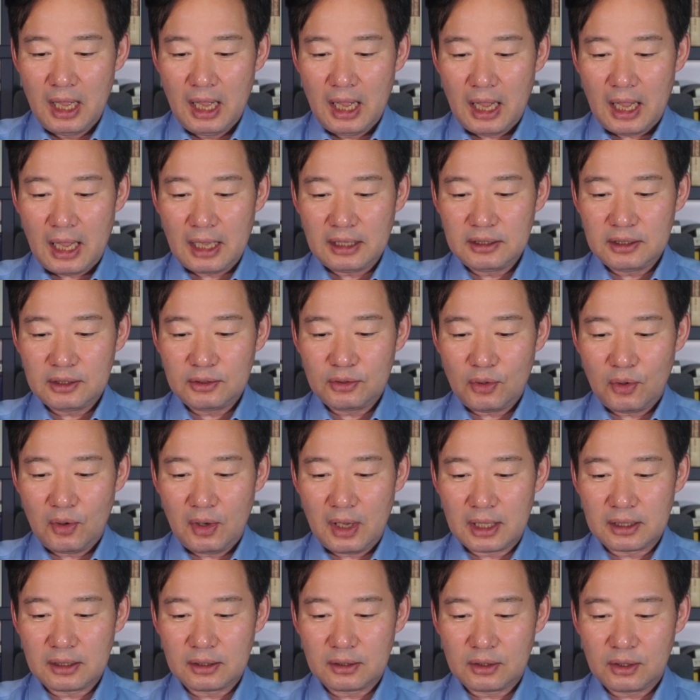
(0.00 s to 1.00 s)
하지도
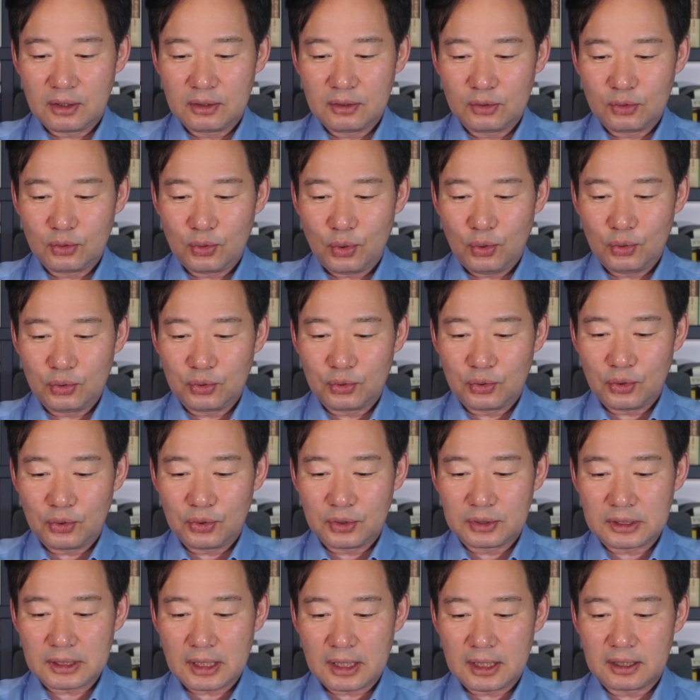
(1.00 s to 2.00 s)
않던
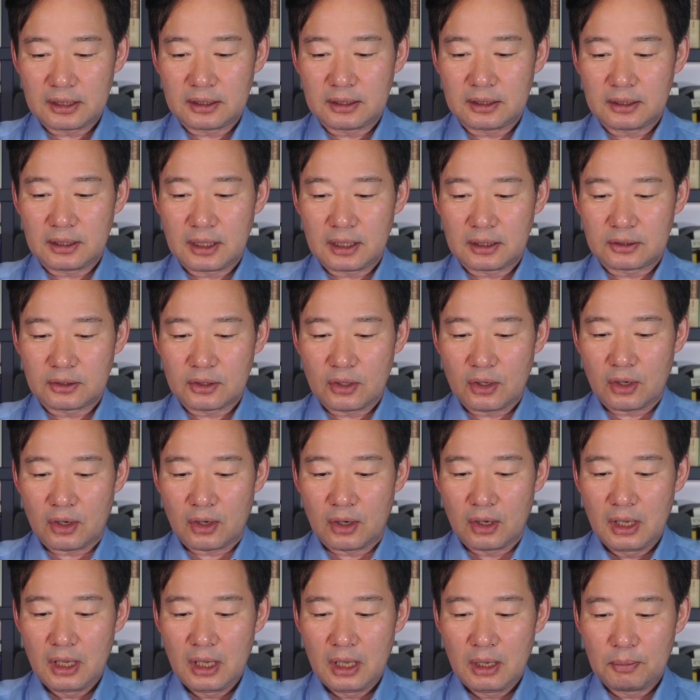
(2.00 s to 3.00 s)
토토
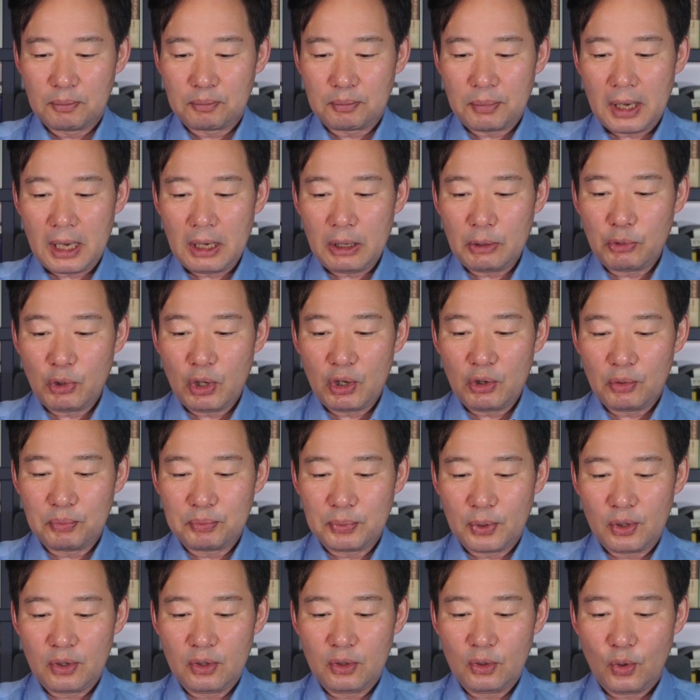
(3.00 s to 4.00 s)
사이트에서
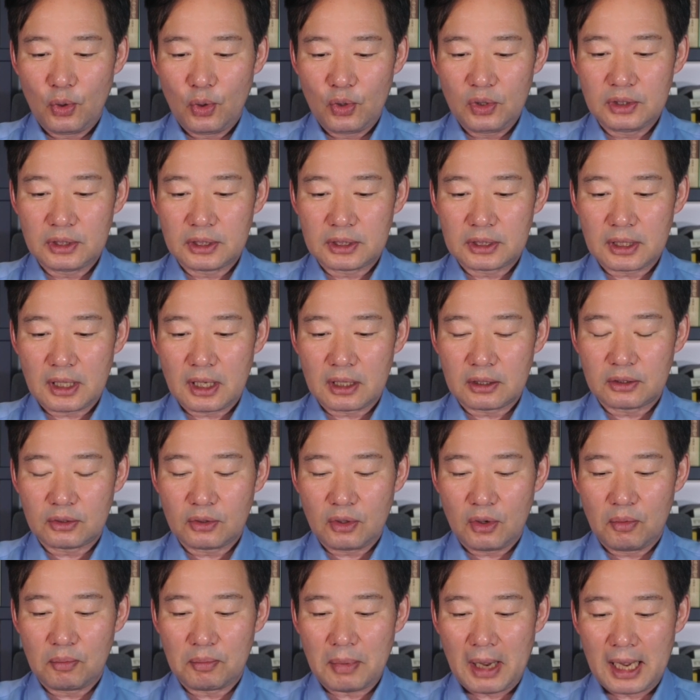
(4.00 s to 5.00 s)
파워볼
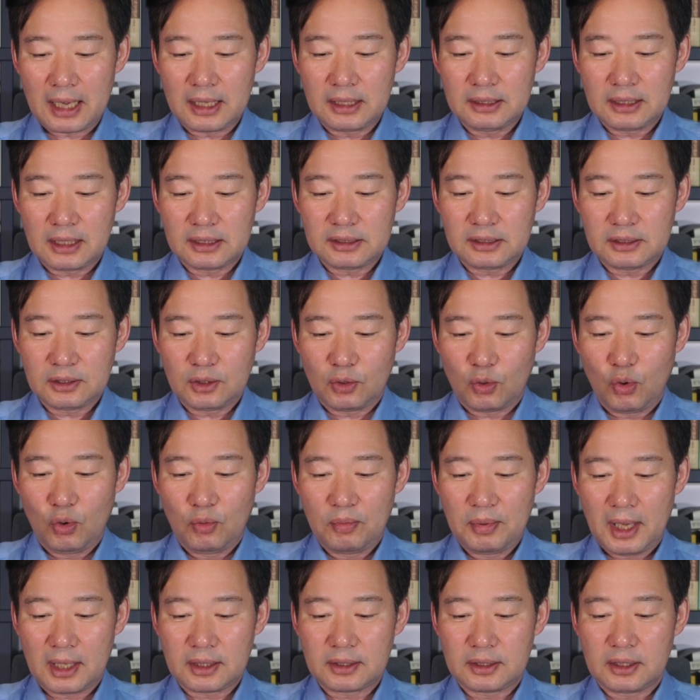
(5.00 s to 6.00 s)
홀짝으로 마이너스
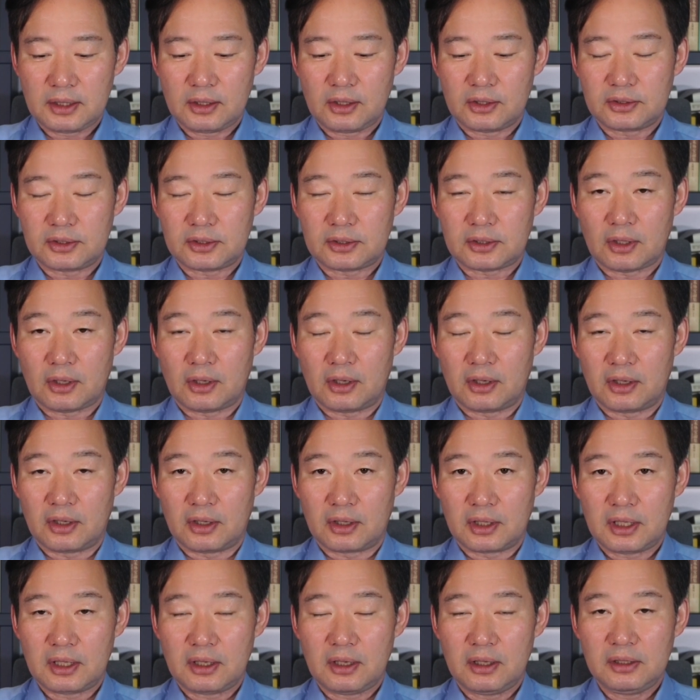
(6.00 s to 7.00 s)
500
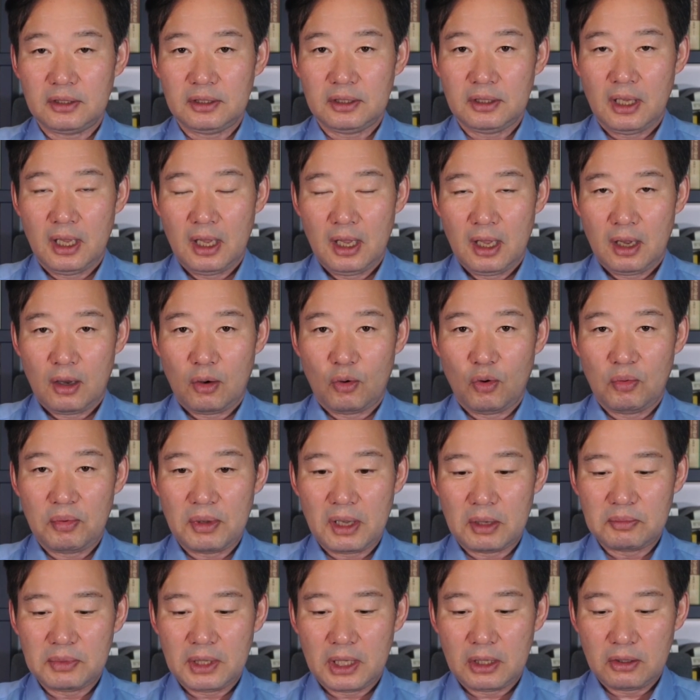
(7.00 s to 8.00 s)
찍었어. 이거는
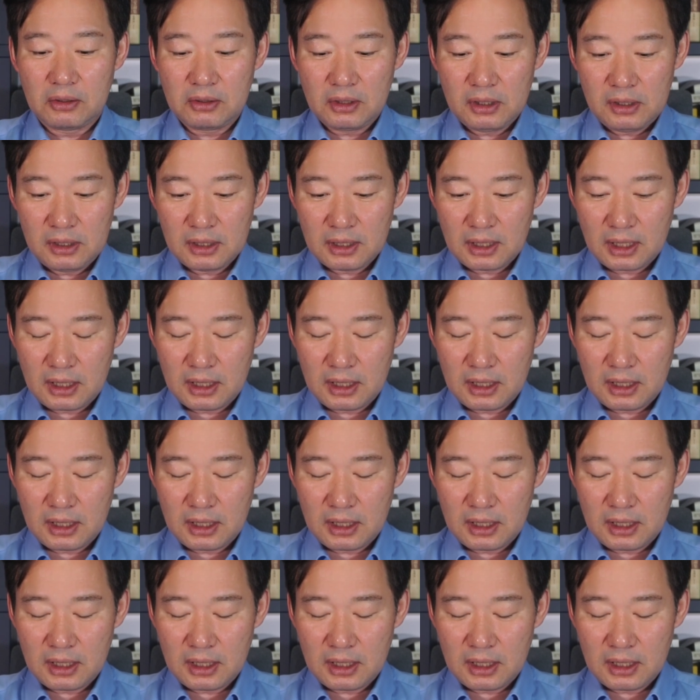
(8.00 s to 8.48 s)
500만 원을